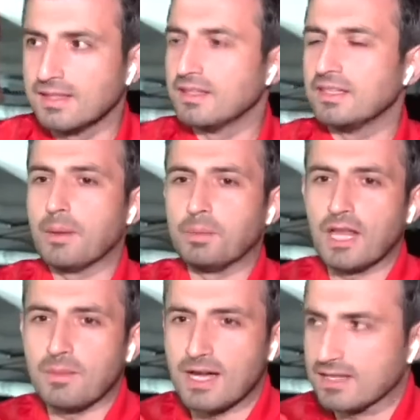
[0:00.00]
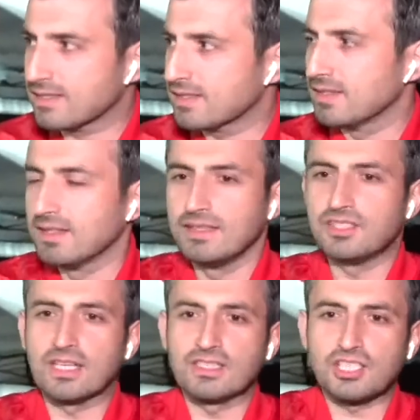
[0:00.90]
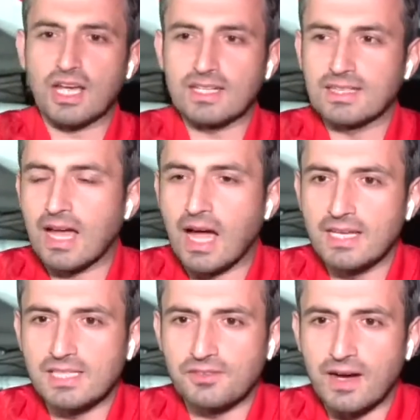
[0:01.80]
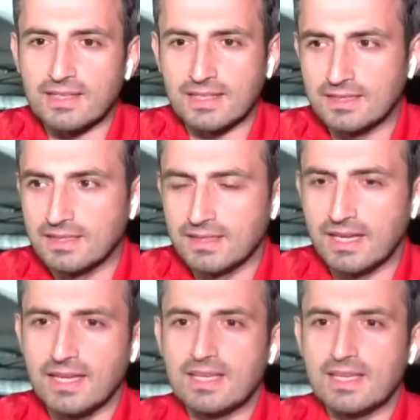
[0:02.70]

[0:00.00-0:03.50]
yapılamaz, işte dışarıda daha iyisi var dediğinde